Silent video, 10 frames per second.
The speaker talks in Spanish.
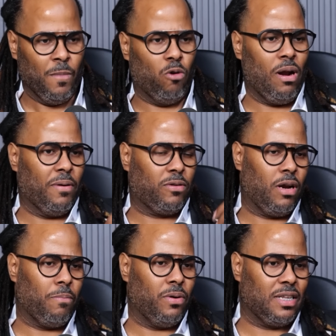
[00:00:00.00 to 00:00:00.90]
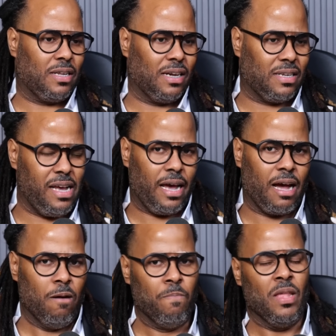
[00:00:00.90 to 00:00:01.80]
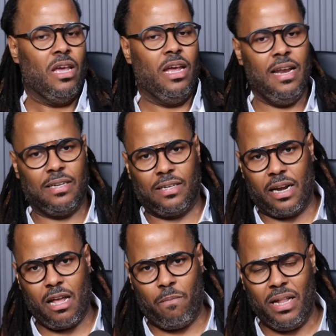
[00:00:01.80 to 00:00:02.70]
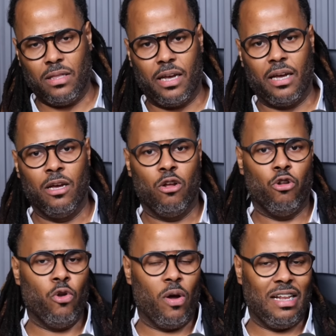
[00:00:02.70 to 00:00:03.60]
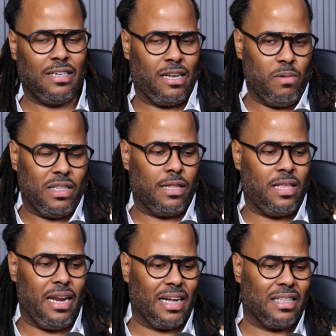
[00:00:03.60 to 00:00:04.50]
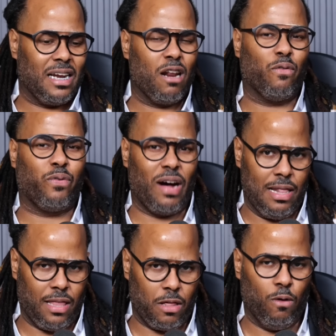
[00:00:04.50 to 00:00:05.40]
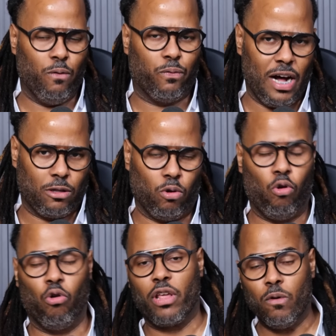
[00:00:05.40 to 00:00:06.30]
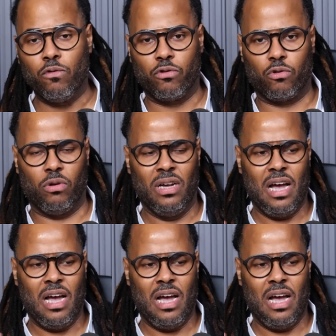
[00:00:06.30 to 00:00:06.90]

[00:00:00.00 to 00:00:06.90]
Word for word: Una persona puede ser ciega y necesariamente no necesariamente tiene que tener falta de olfato o de gusto,